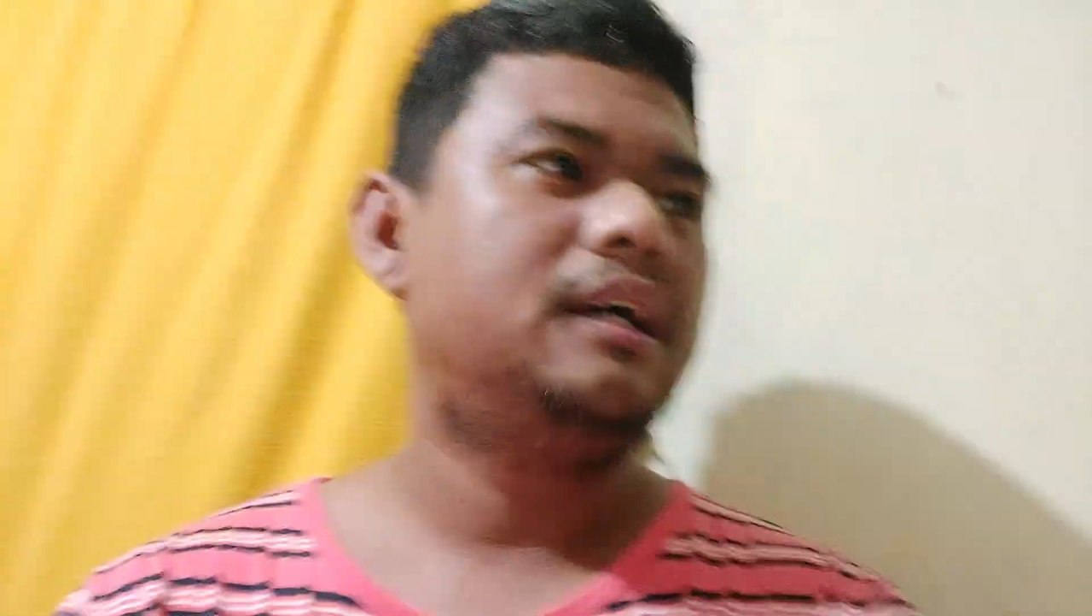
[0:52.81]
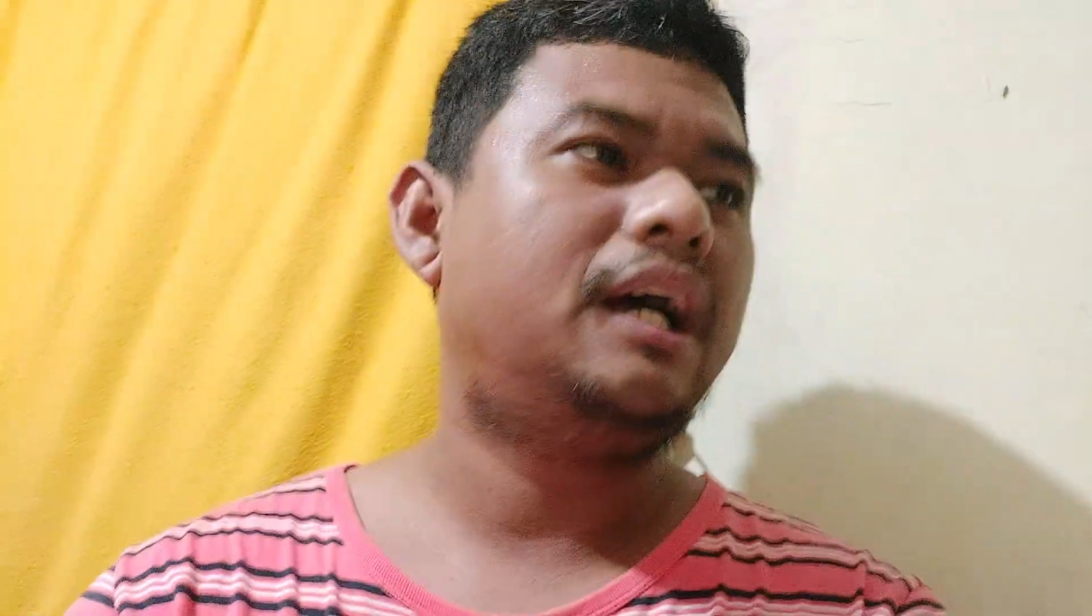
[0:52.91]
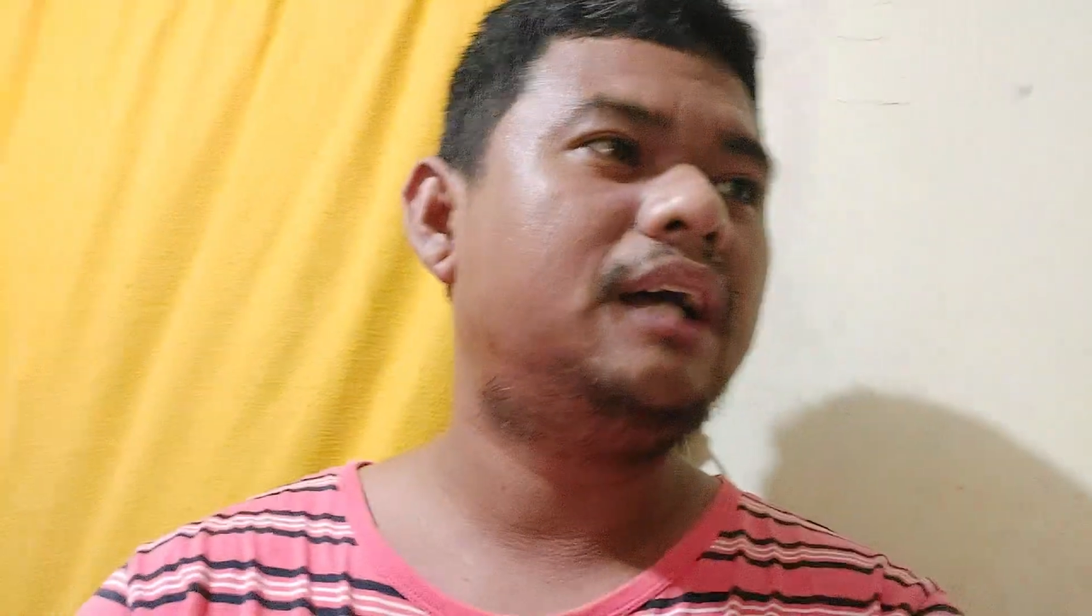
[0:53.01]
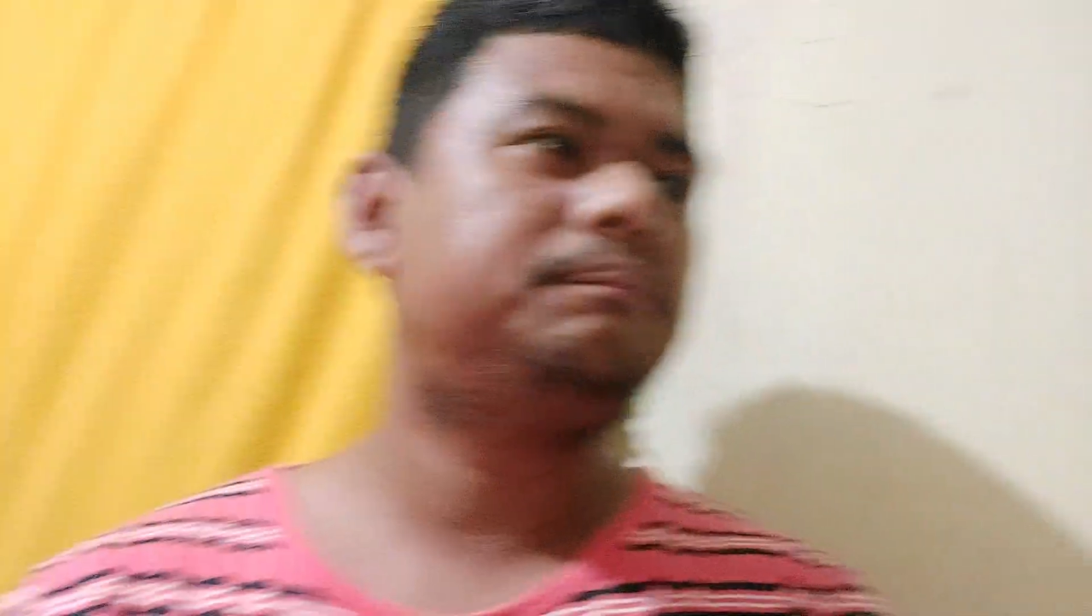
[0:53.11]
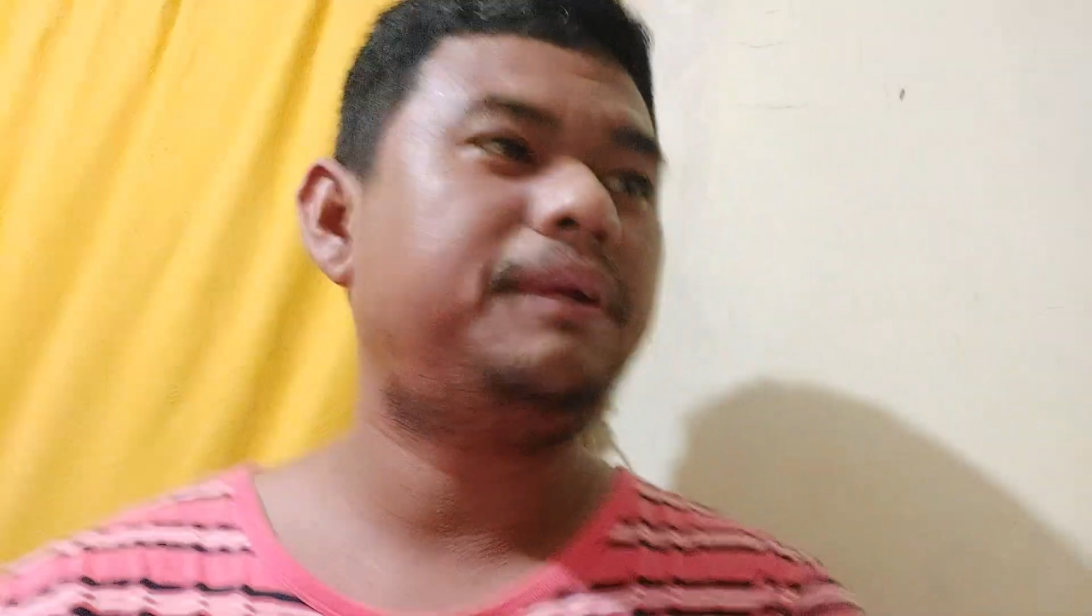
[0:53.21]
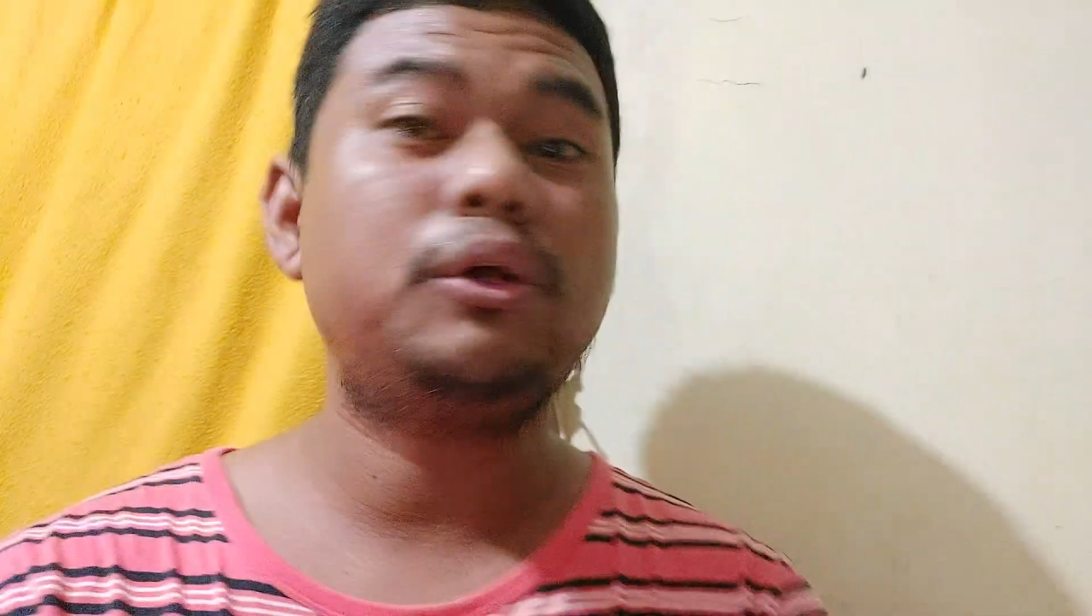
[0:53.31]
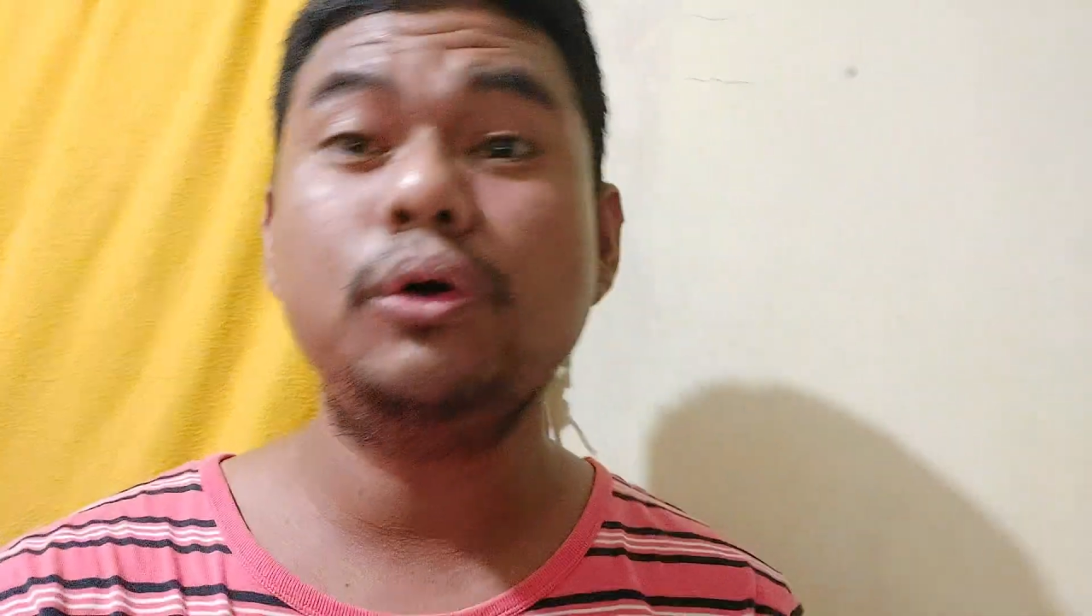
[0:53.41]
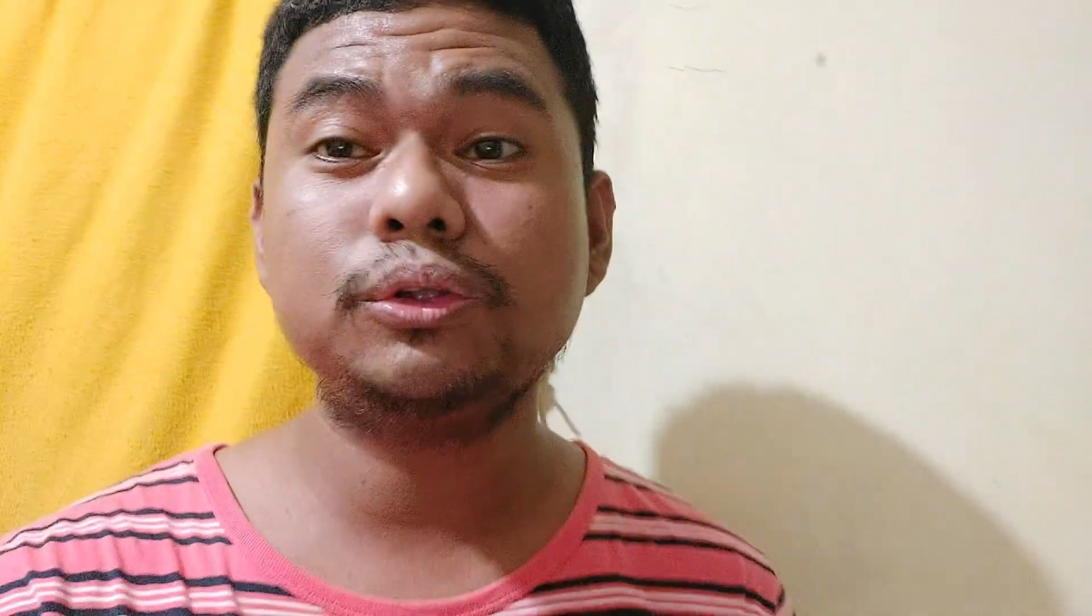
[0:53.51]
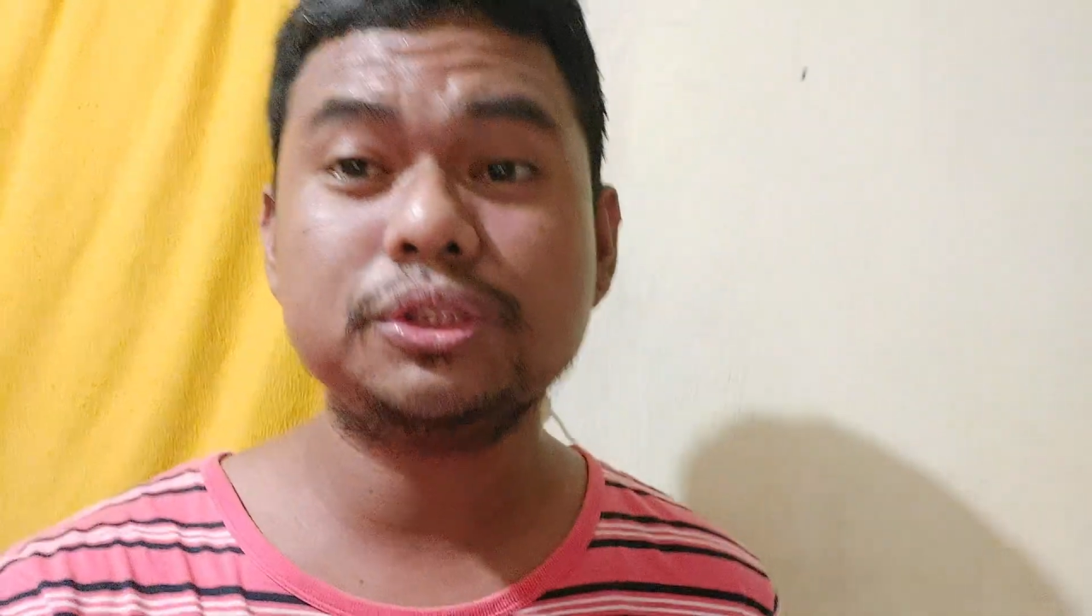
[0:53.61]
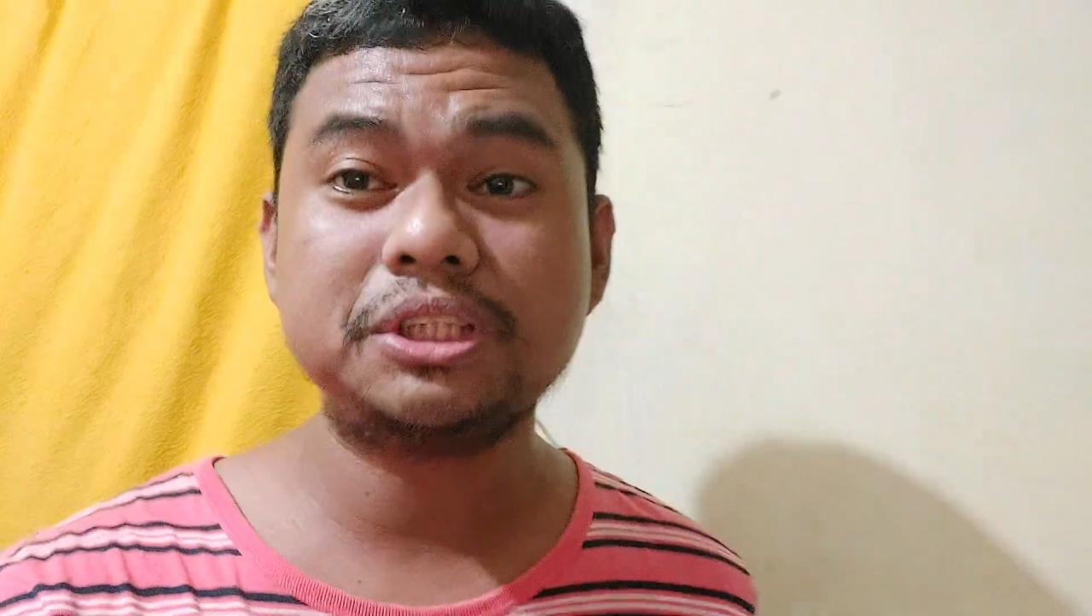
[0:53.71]
At
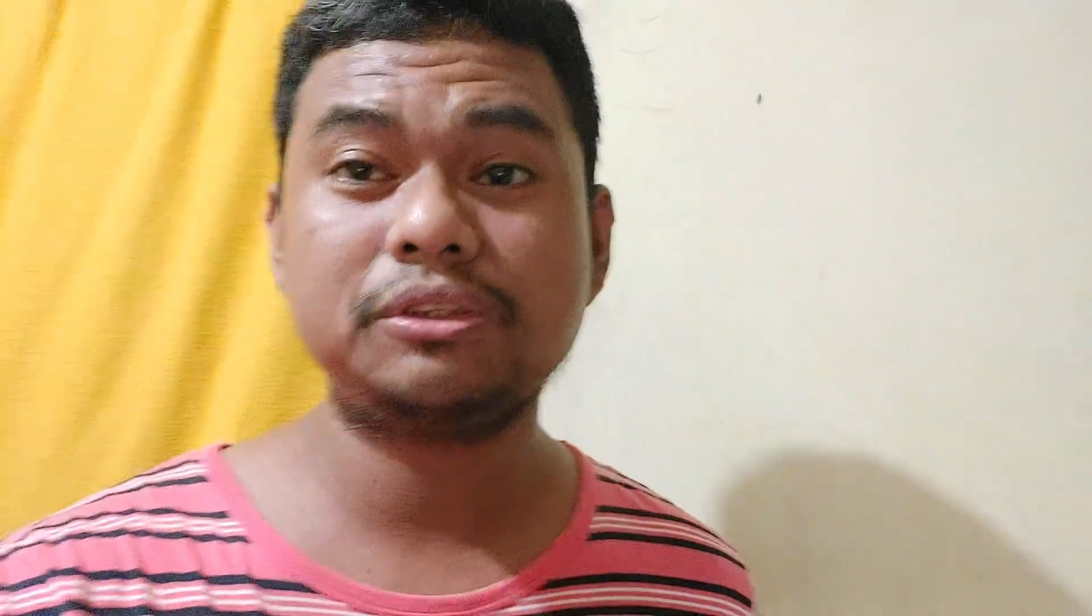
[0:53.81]
pinag-uutos